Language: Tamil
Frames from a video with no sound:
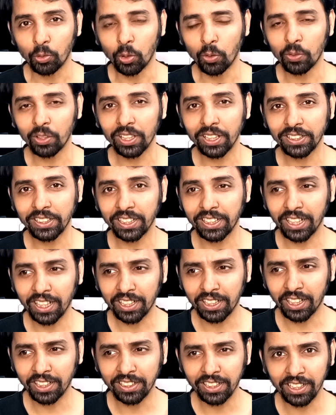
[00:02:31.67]
ஓவர் ரேட்டட்
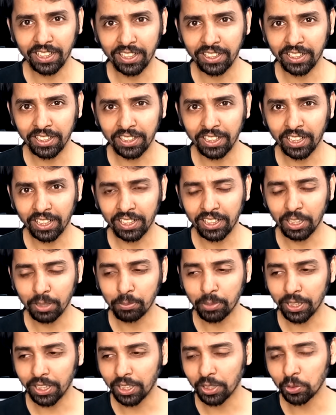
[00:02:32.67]
யார் அண்டர் ரேட்டட் யாருன்ற
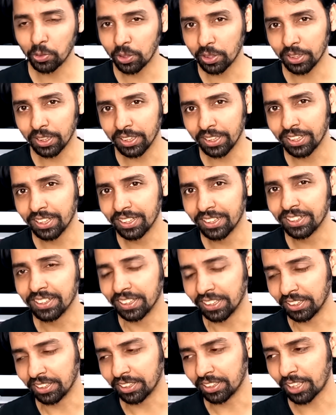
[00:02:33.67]
மாதிரியான ஒரு
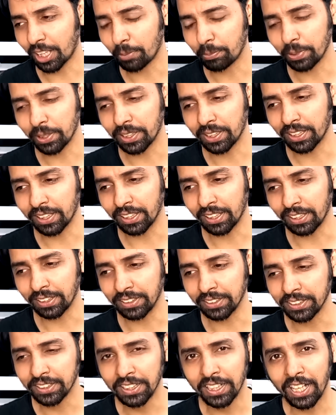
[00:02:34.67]
டாபிக்னு
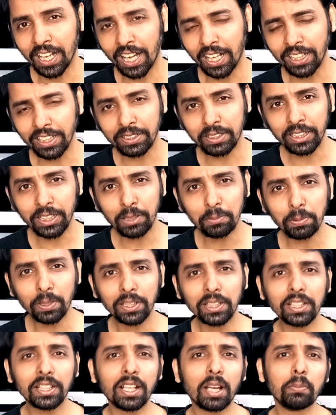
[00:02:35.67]
நினைக்கிறாரு அதை கீழே
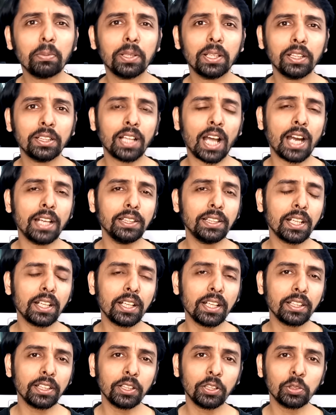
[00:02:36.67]
பார்த்தீங்க அப்படின்னா இந்த அண்டர்
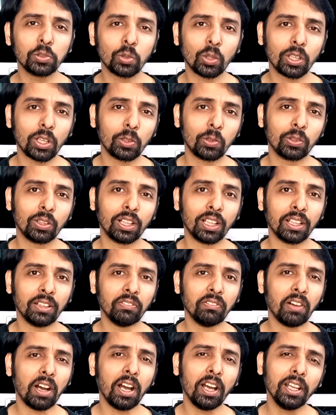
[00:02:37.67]
ரேட்டட்னு சொல்கிறவங்கள
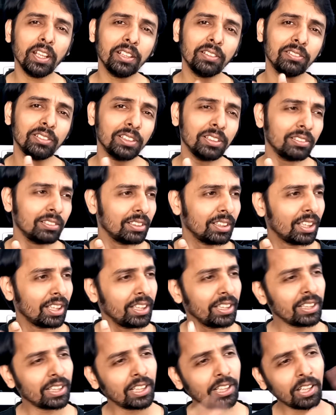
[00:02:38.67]
வாய்க்கு
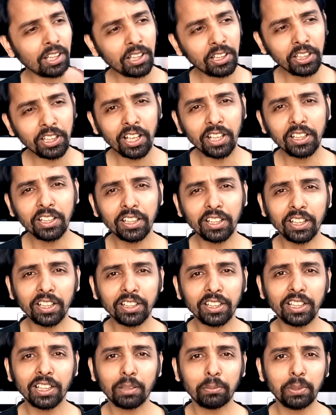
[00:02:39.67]
வந்தவங்களெல்லாம் எல்லாரையும் அண்டர்
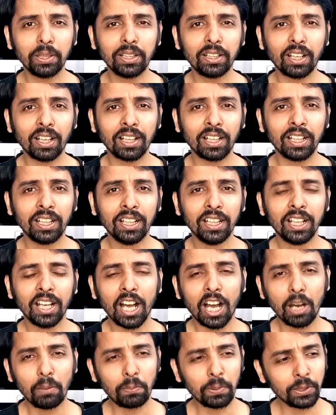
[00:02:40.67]
ரேட்டட் அப்படின்ட்டாங்க
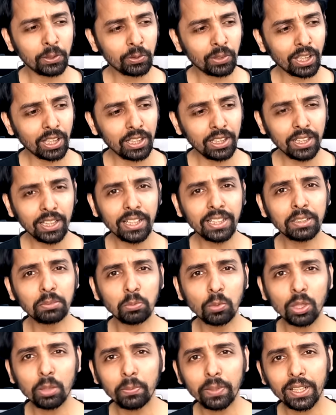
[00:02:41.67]
அப்போ இவங்க எல்லாம் இதன்
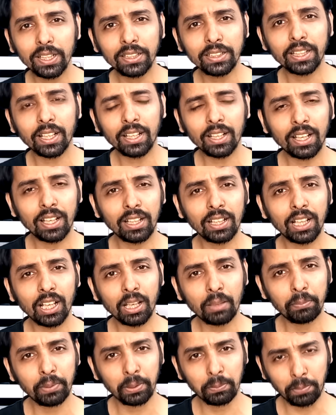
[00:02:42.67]
மூலமாக என்ன தேடுறாங்க
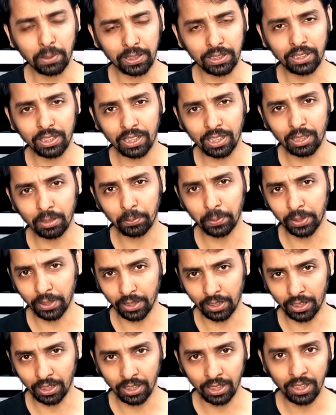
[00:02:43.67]
அப்படின்னு பார்த்தீங்க
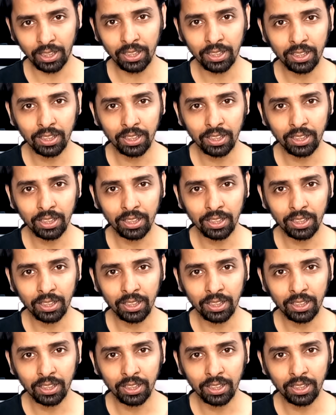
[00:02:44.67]
அப்படின்னா